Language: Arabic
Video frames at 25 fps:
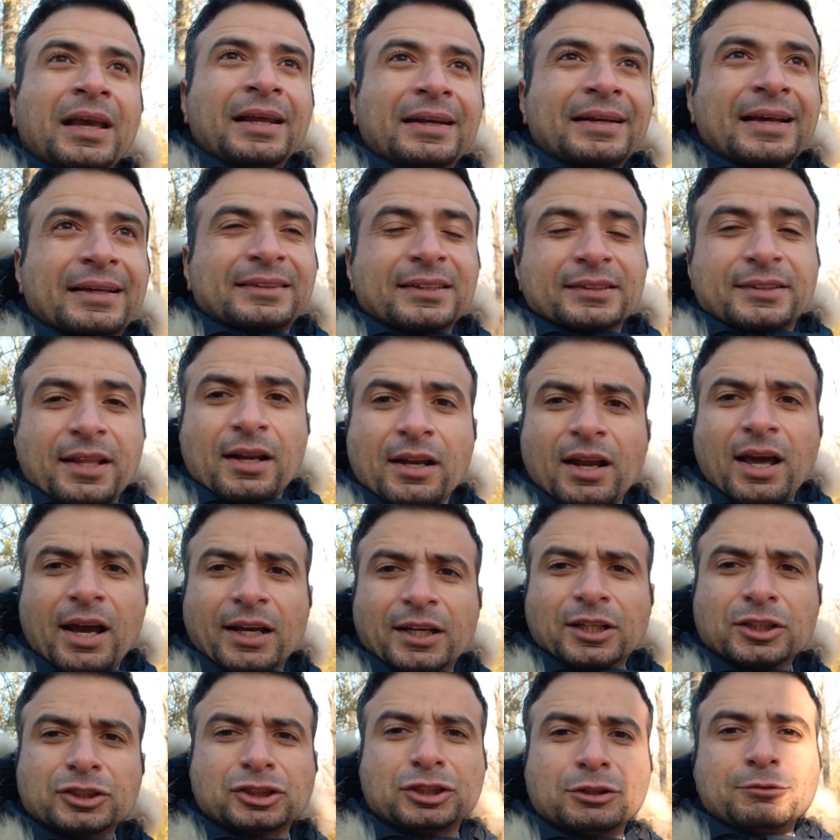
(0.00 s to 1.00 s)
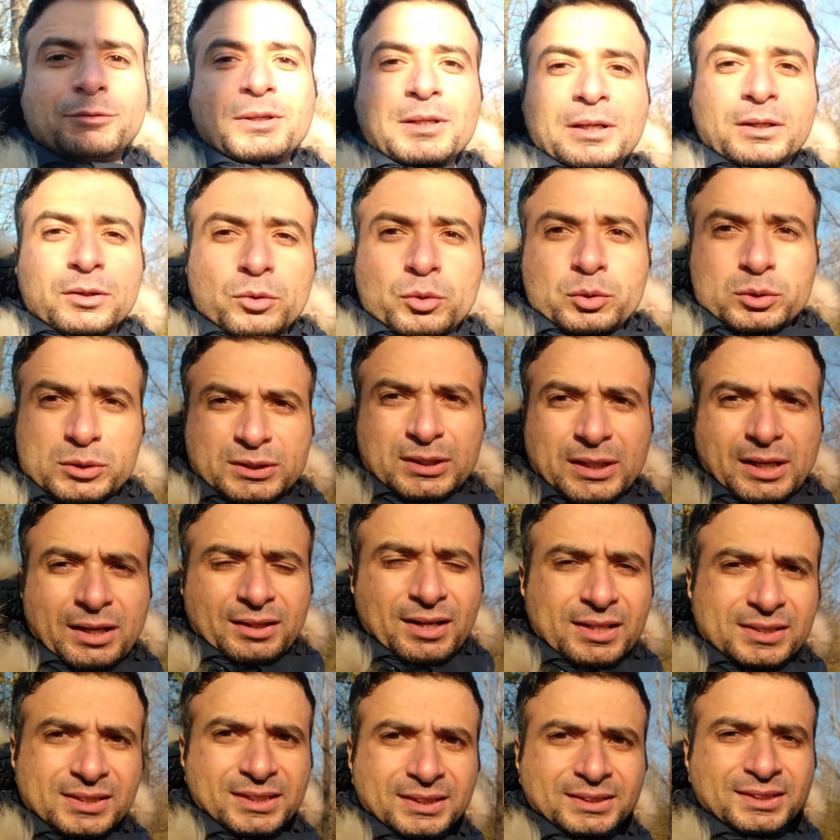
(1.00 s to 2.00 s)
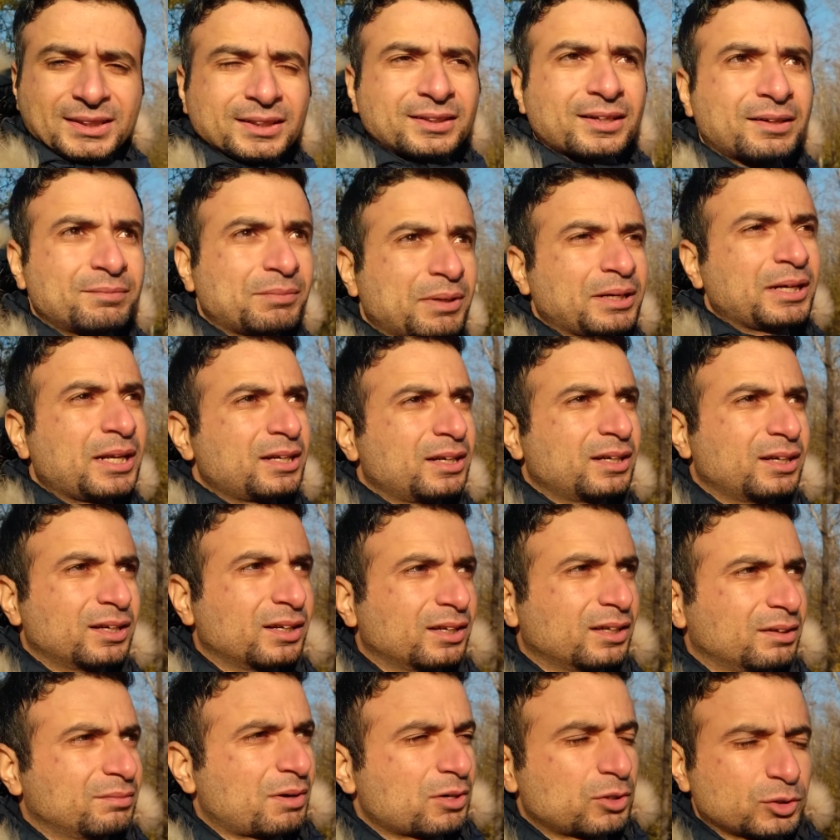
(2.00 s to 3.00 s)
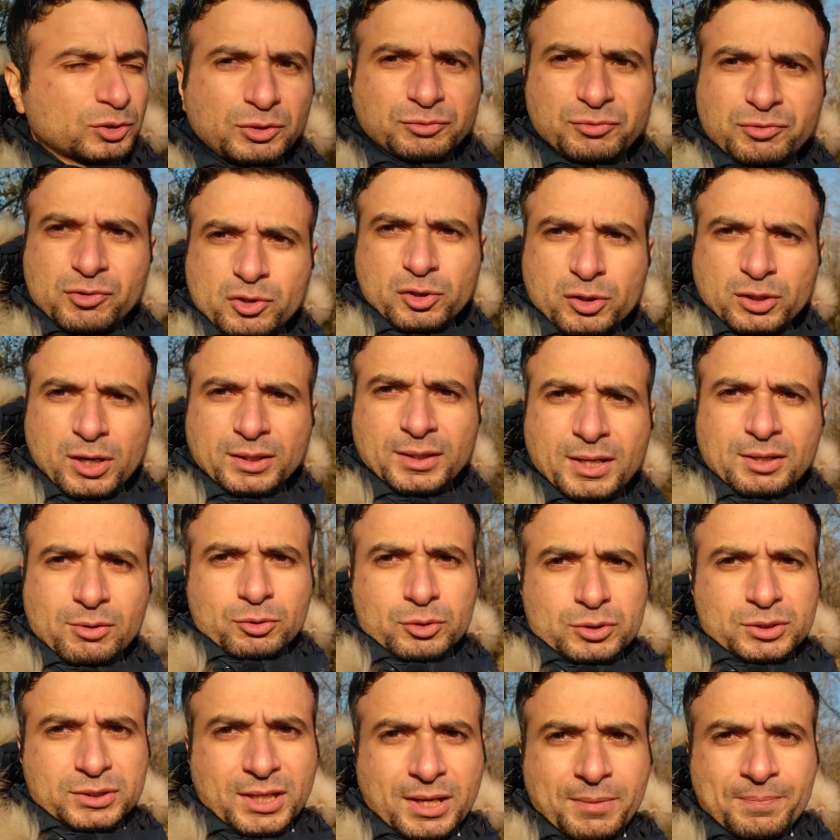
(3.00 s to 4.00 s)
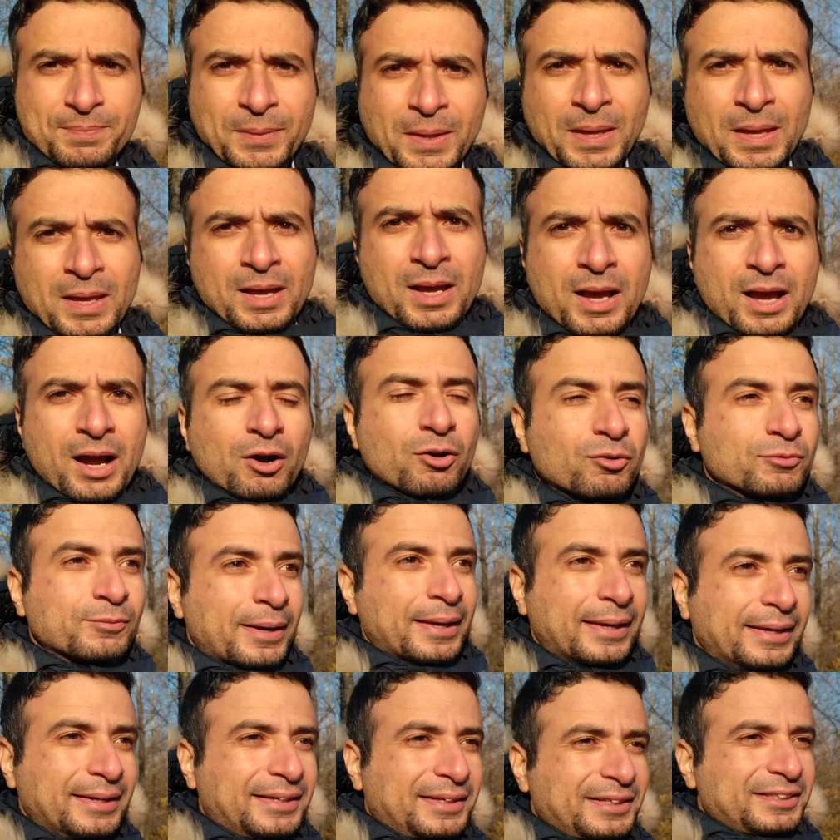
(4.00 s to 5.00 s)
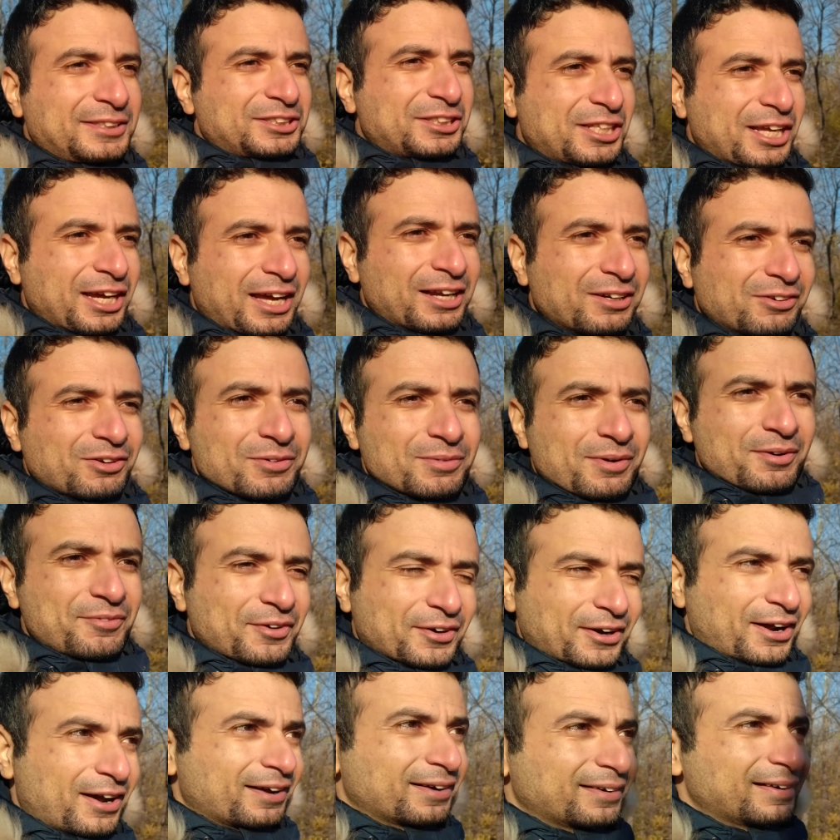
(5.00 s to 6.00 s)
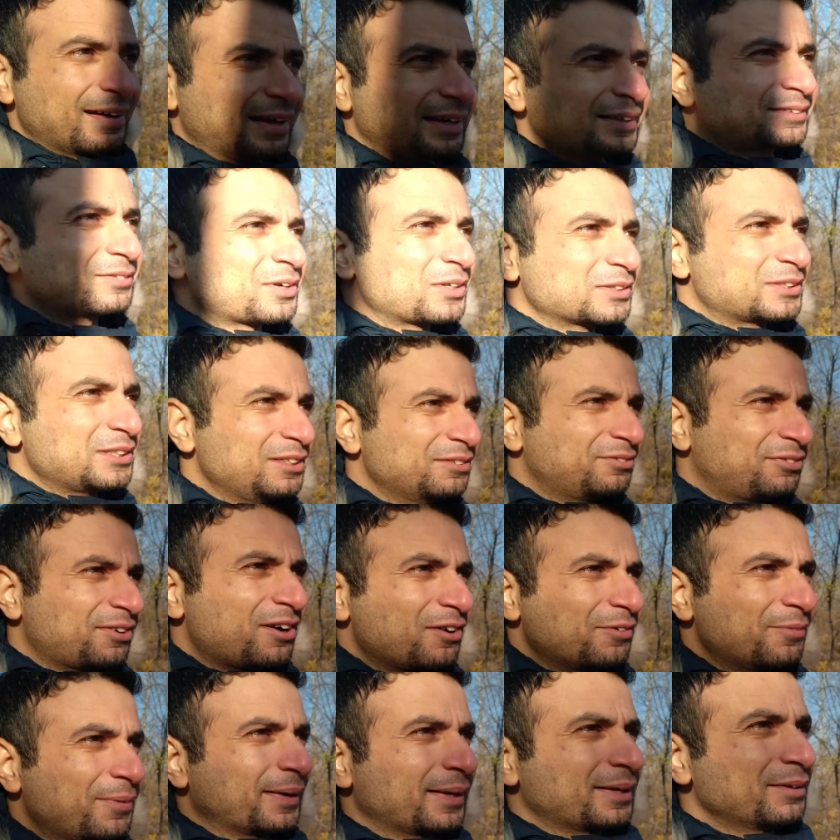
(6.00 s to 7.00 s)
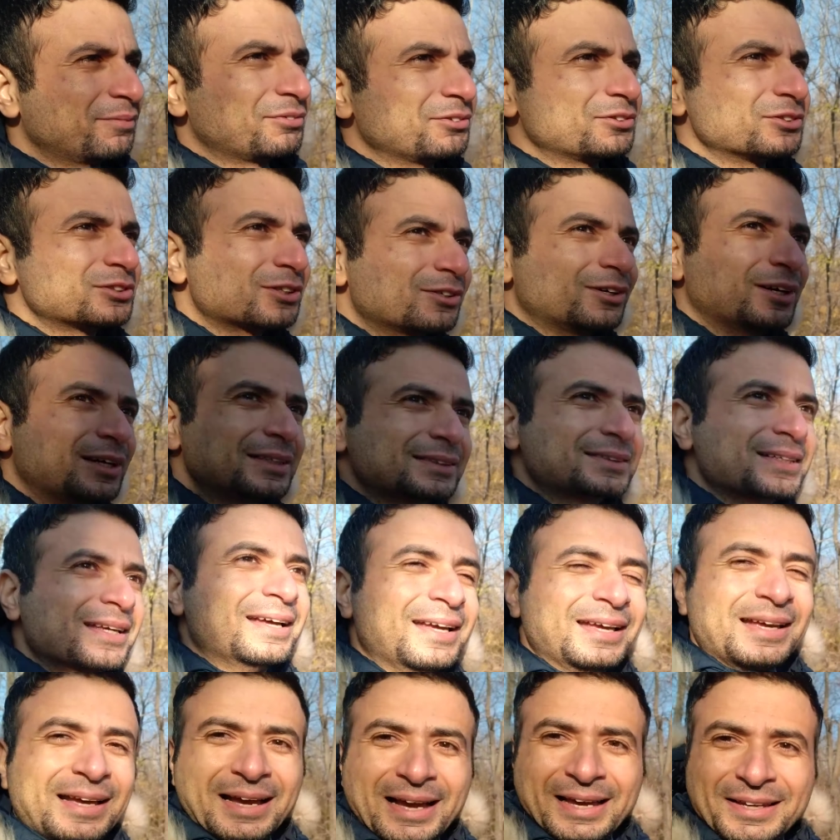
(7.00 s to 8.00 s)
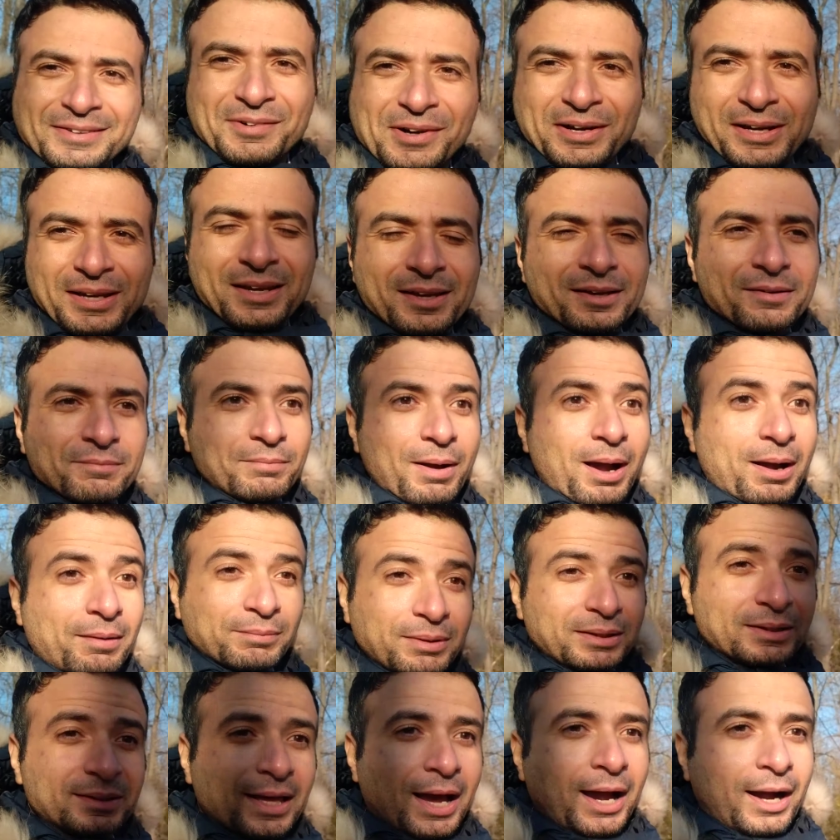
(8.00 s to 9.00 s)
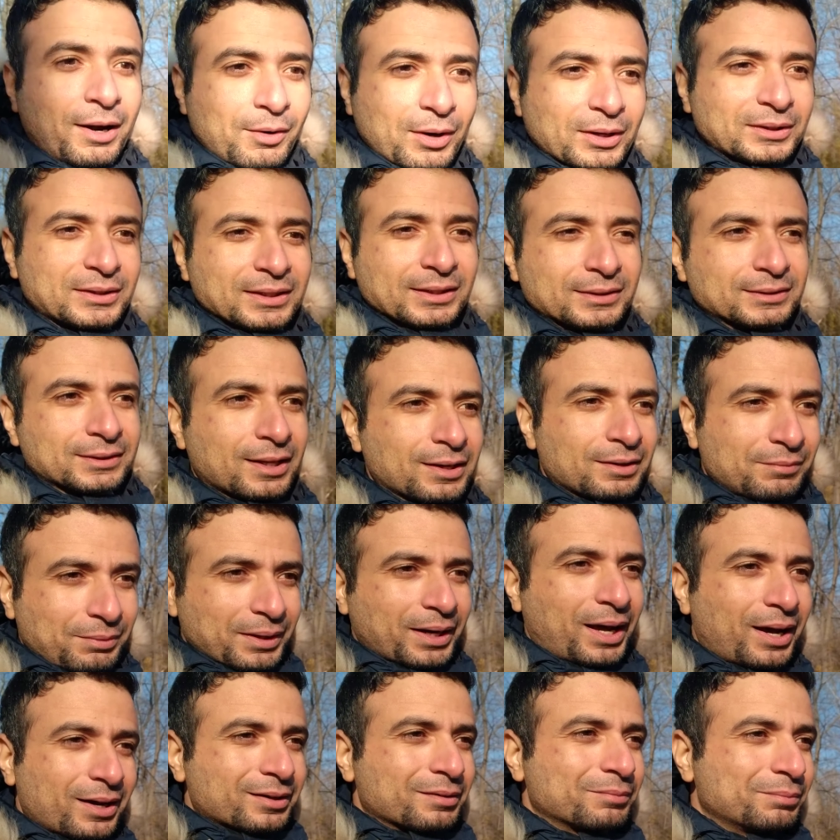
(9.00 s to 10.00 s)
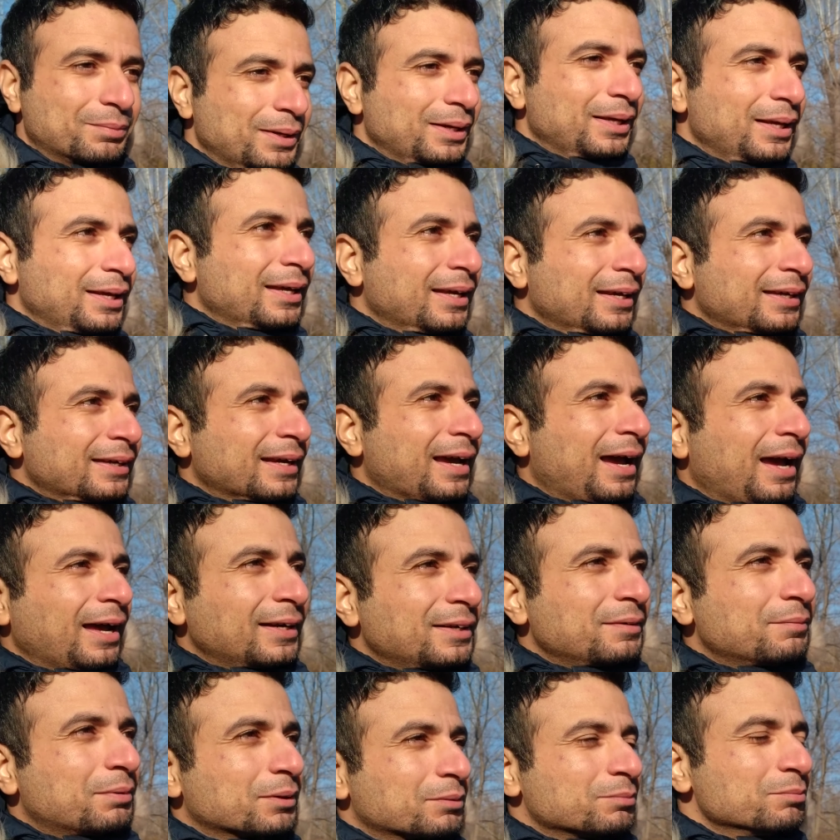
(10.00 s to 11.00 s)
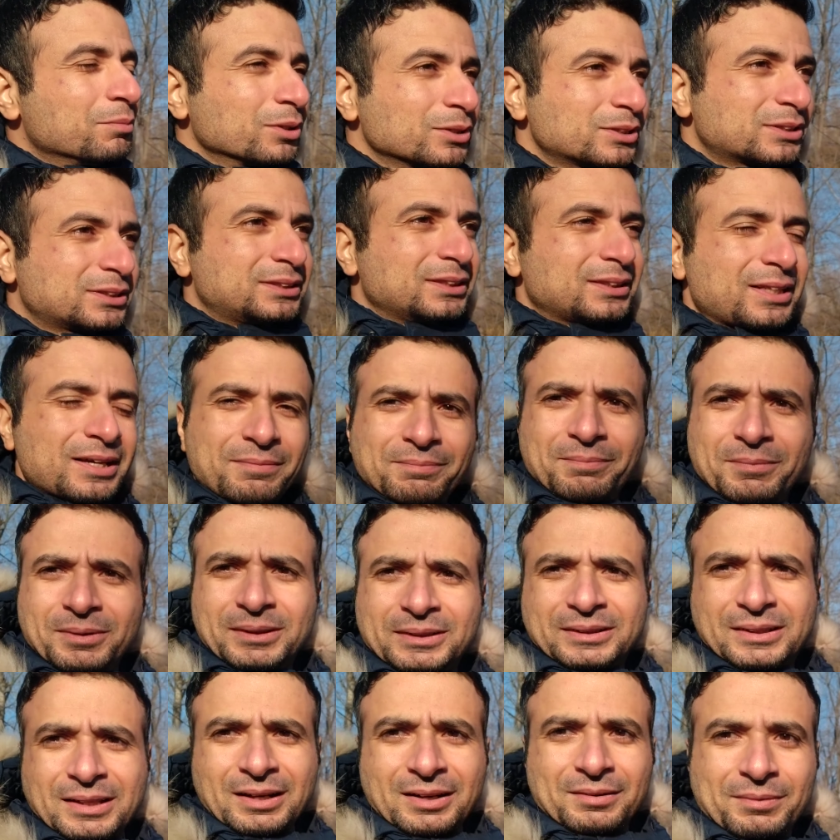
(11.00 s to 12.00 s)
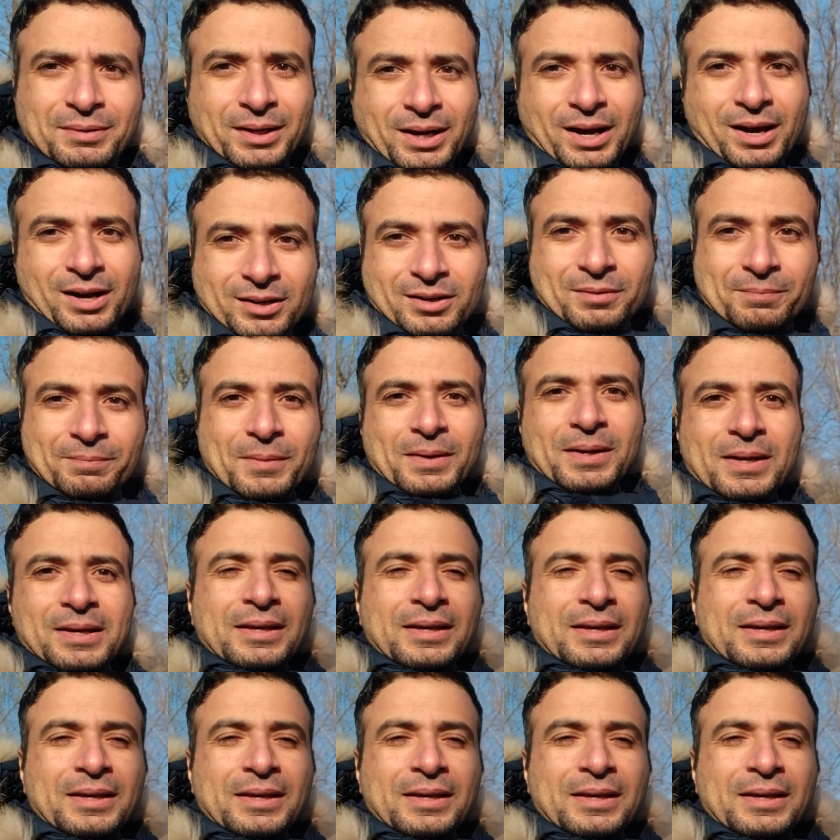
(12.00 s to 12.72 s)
انك تطلع قرش من الروس يعني ناس كتيره من الموجودين في اوكرانيا وروسيا اول ما يجي يشتغل ويبقى فرحان لقيت وظيفه وبتجيب فلوس كويسه ايوه ايه بعمل دعوات للطلبه العرب يعني بتمص دم الطلبه العرب